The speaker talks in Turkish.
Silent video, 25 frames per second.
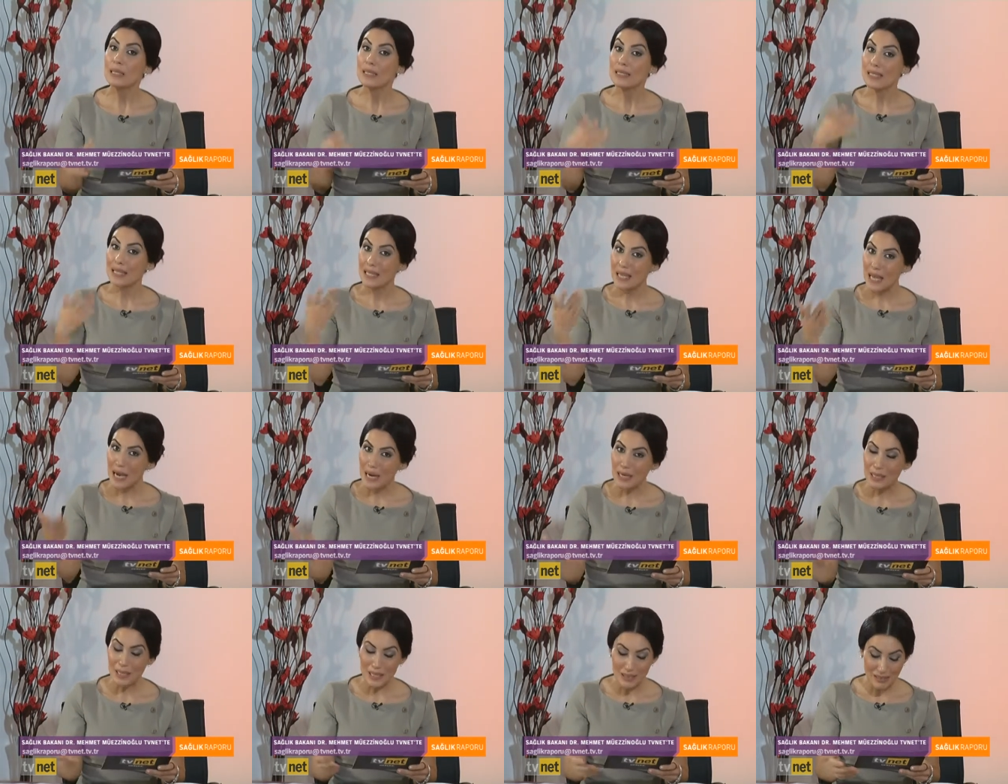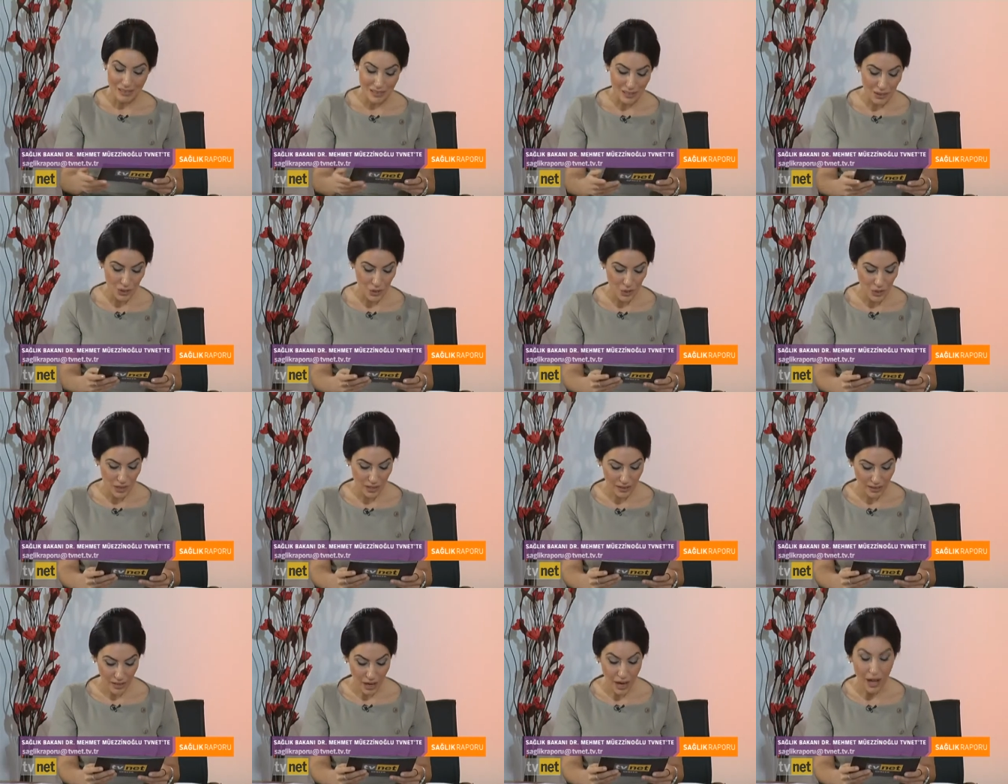neler
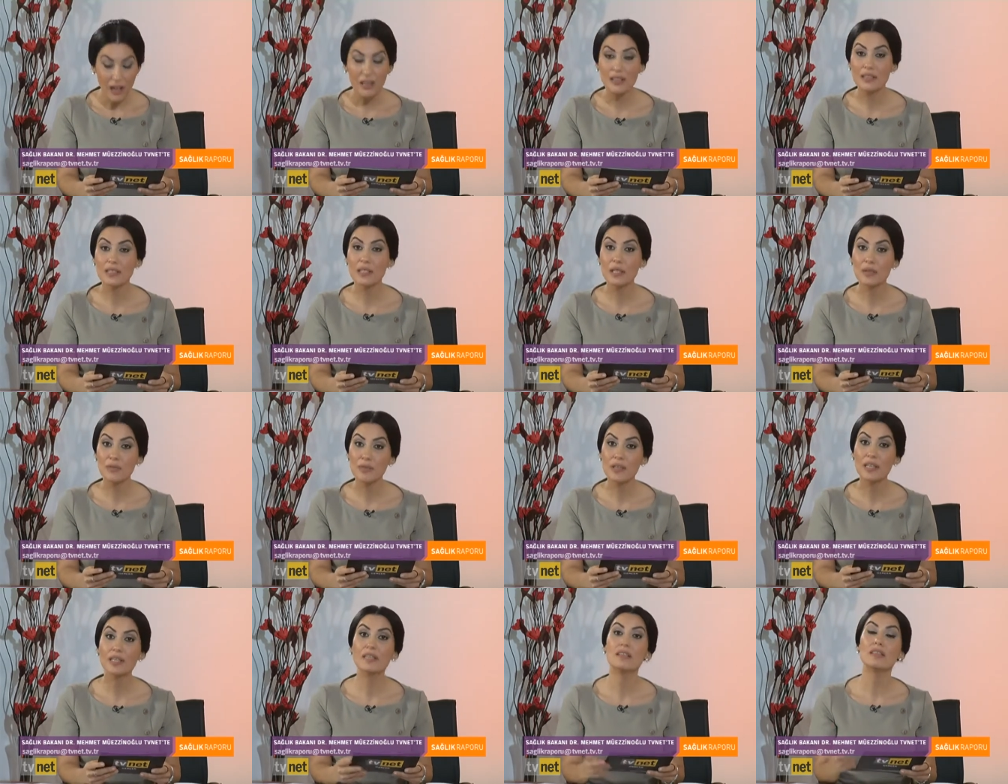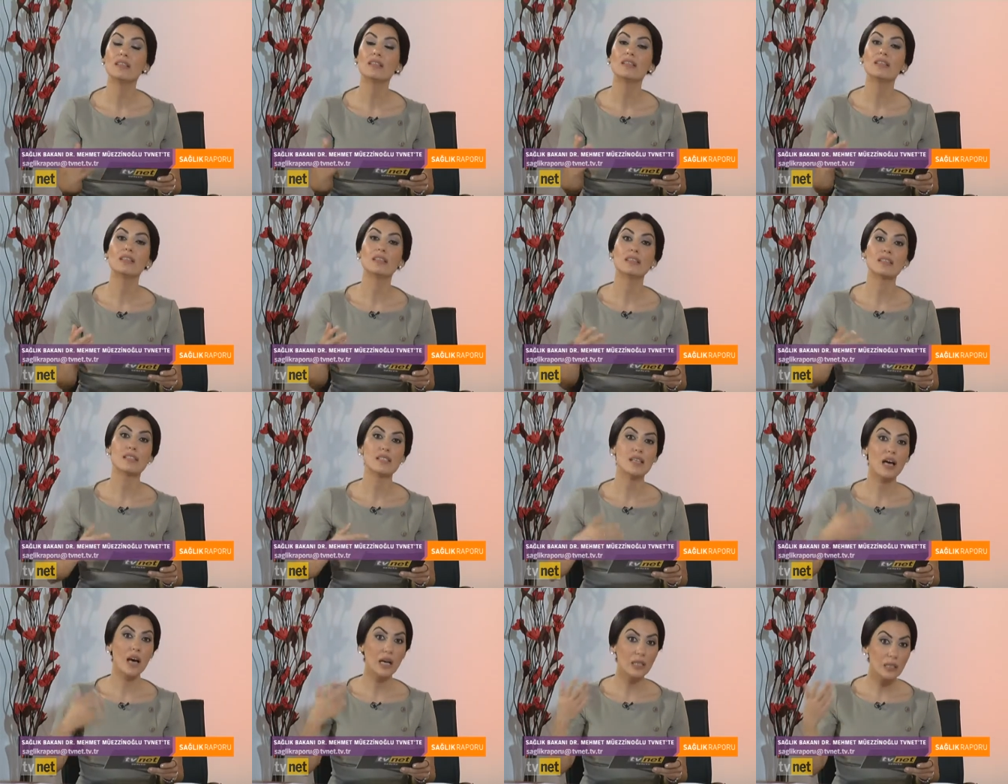getirecek halka ve e,
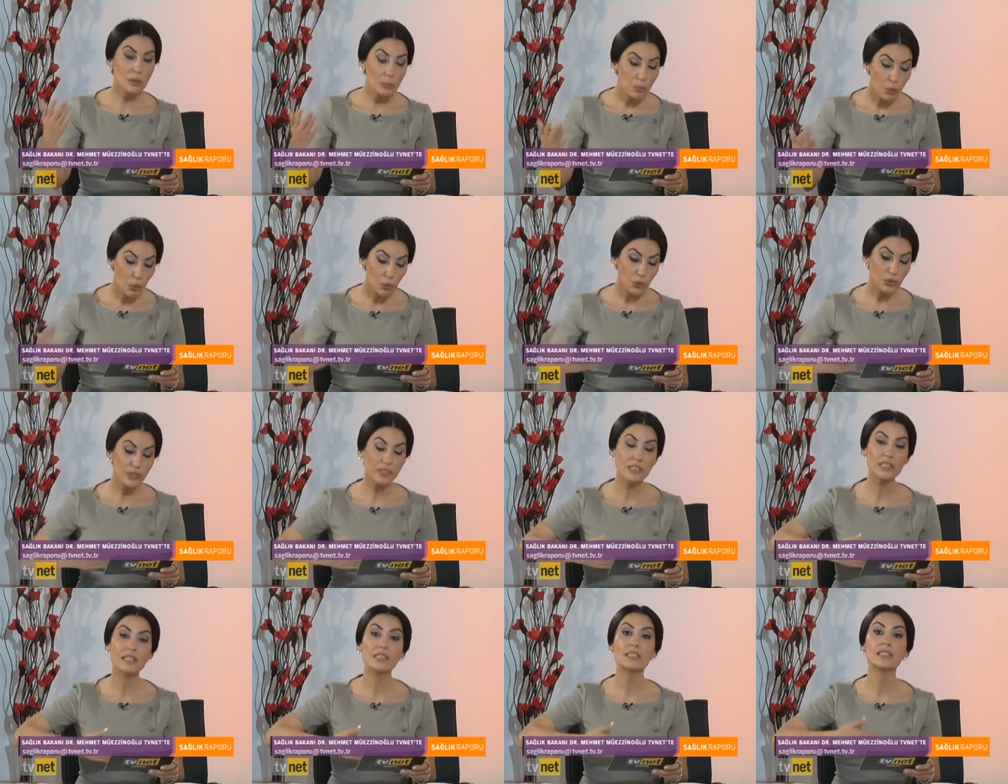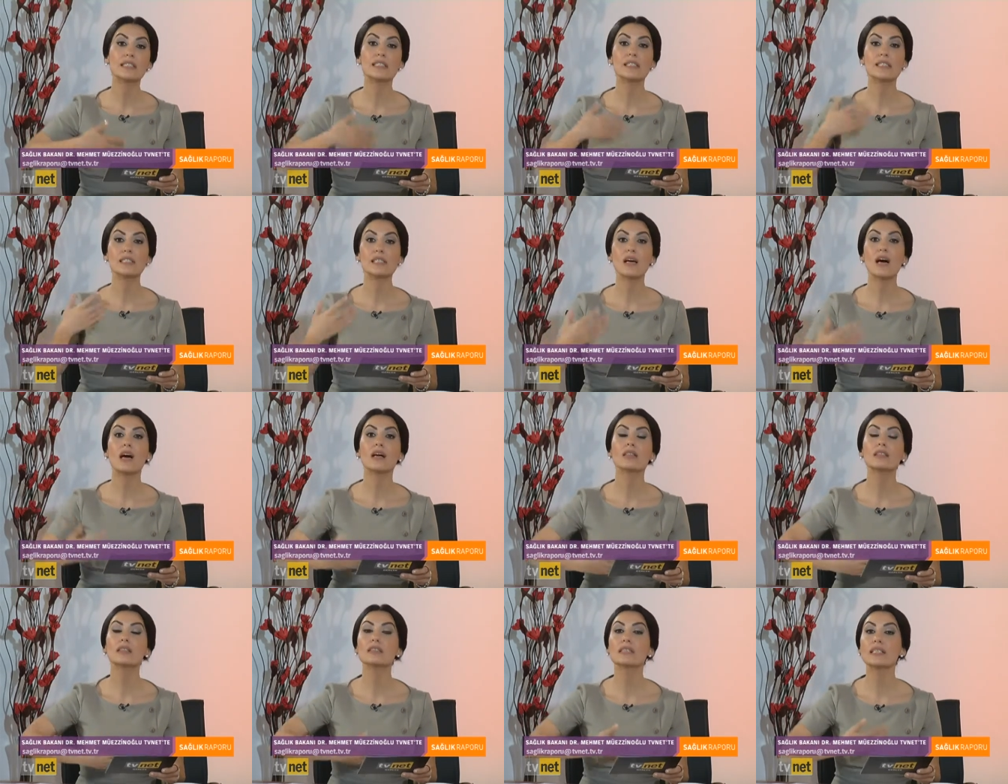sağlık politikalarına,
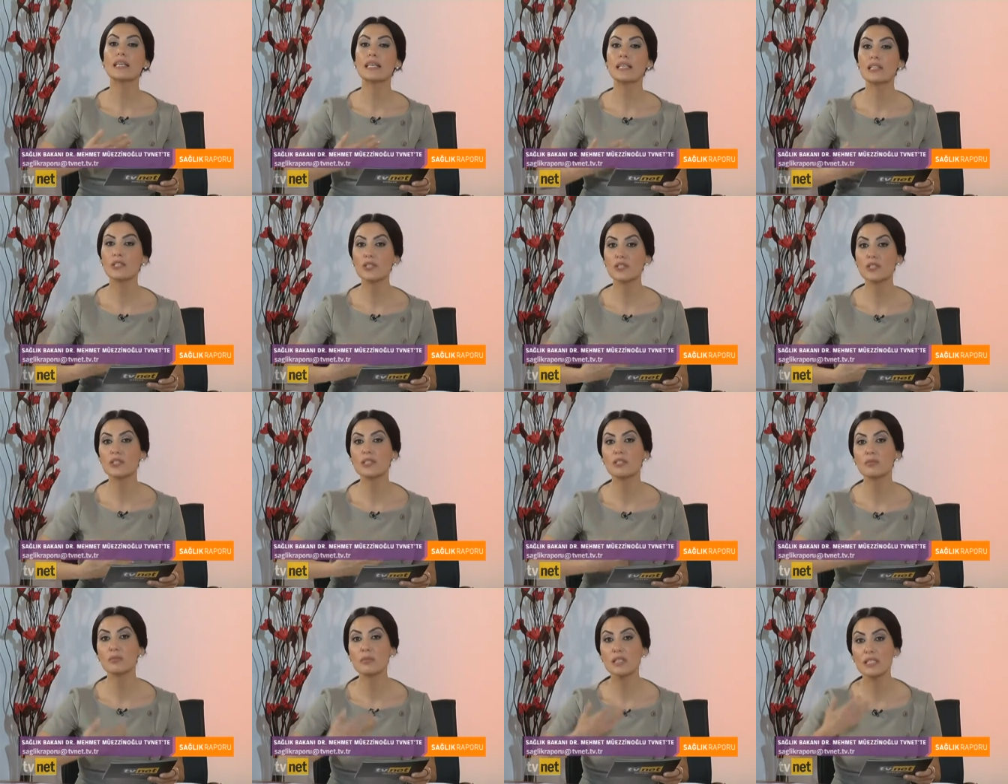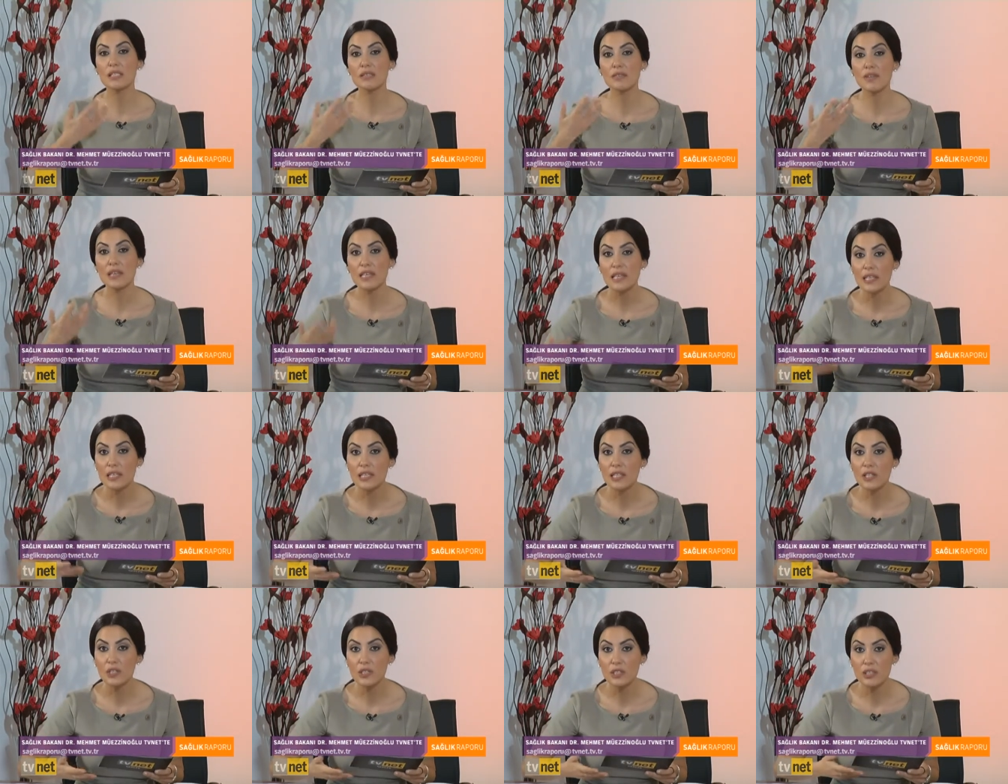sağlığın geliştirilmesi ve
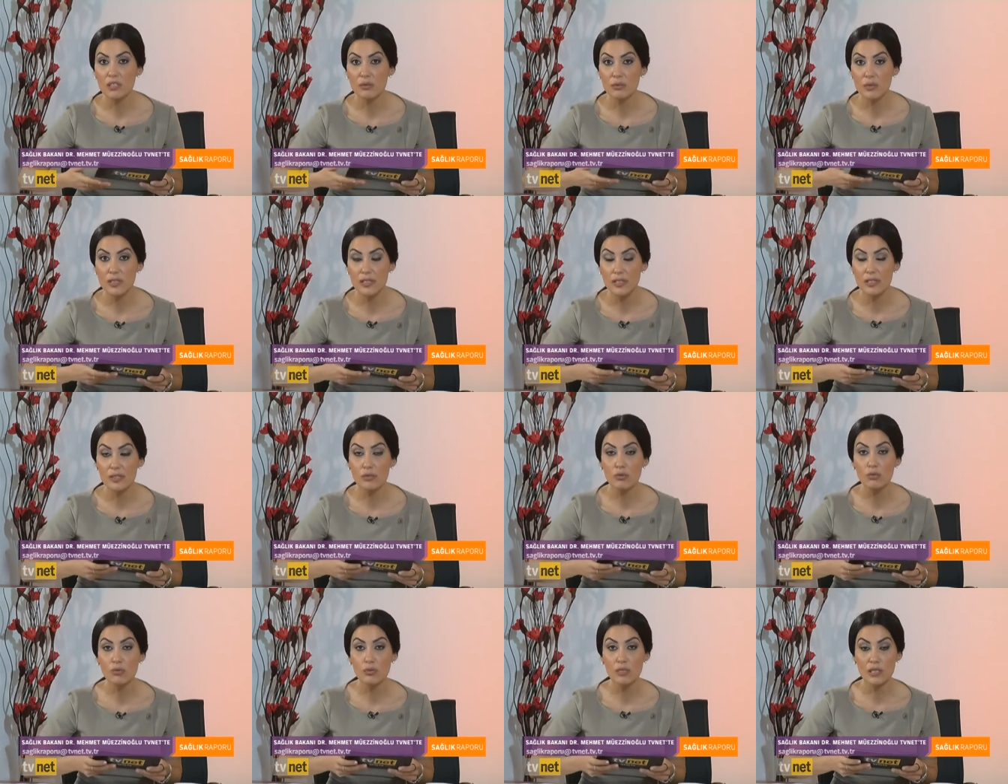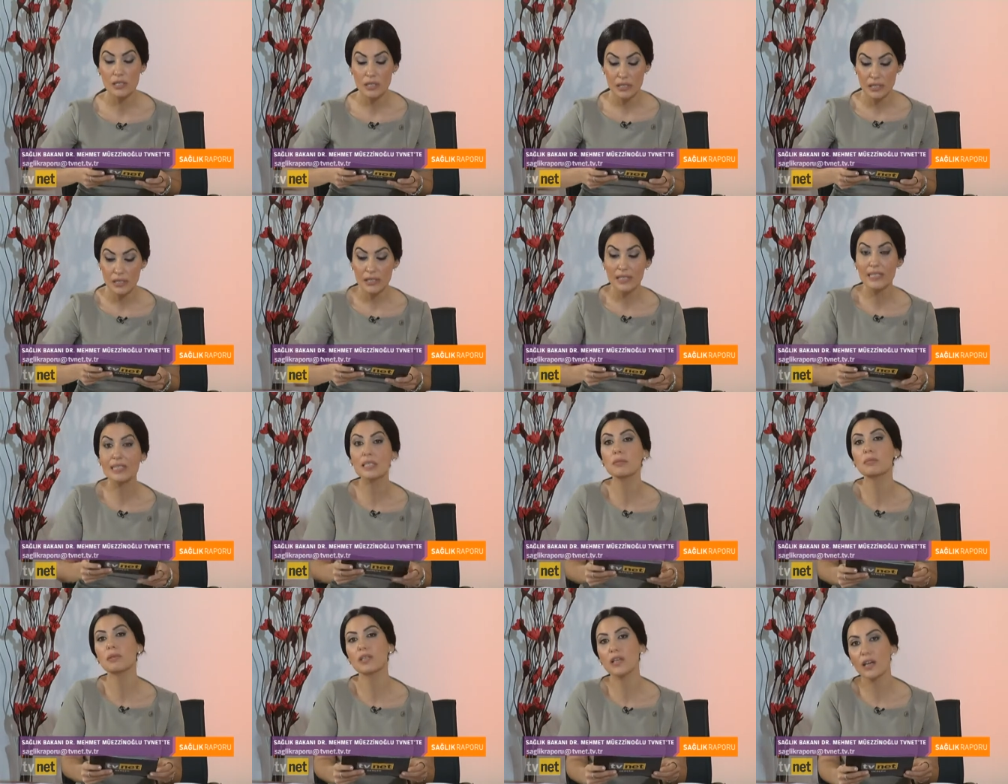iyileştirilmesine üzerine ne
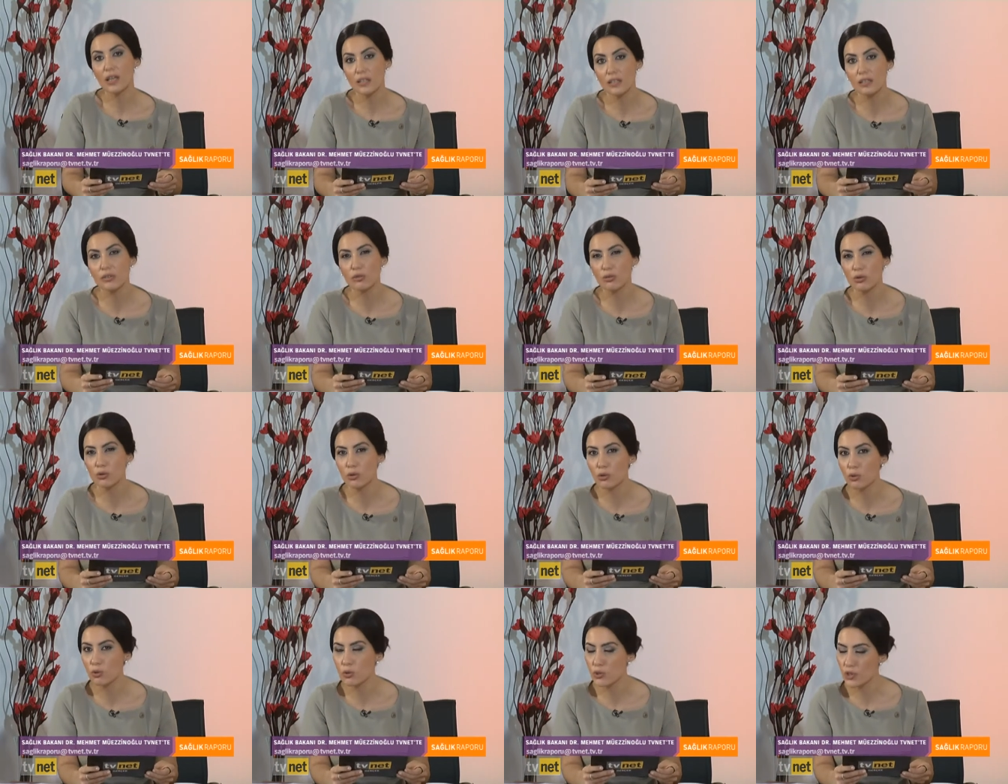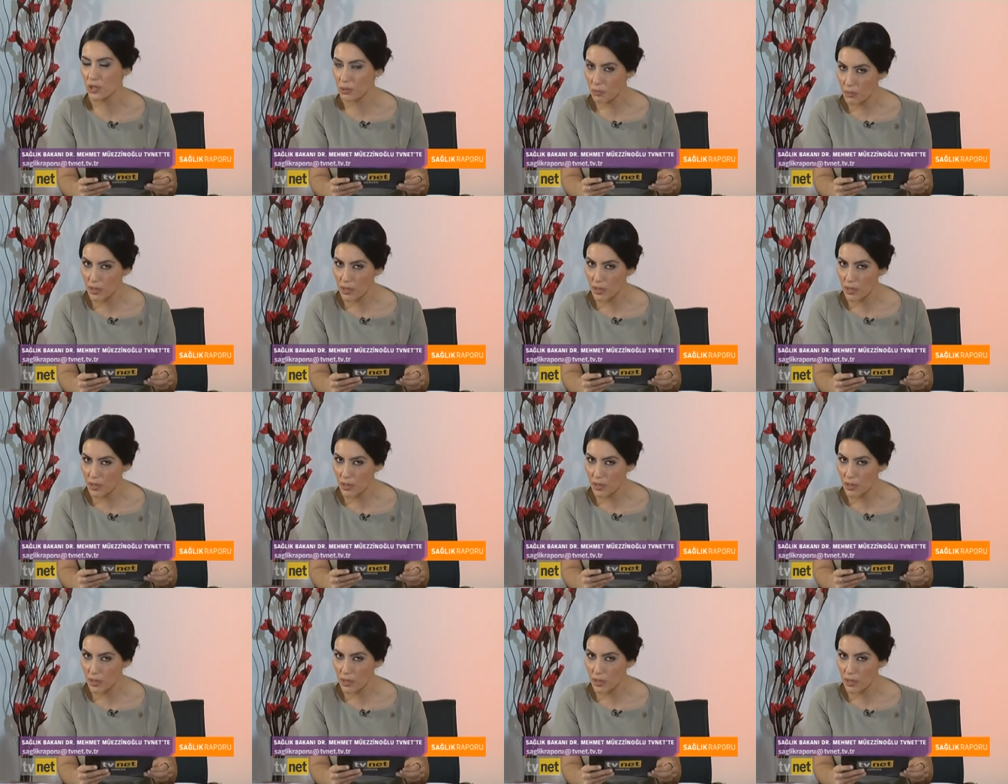gibi katkıları olacak?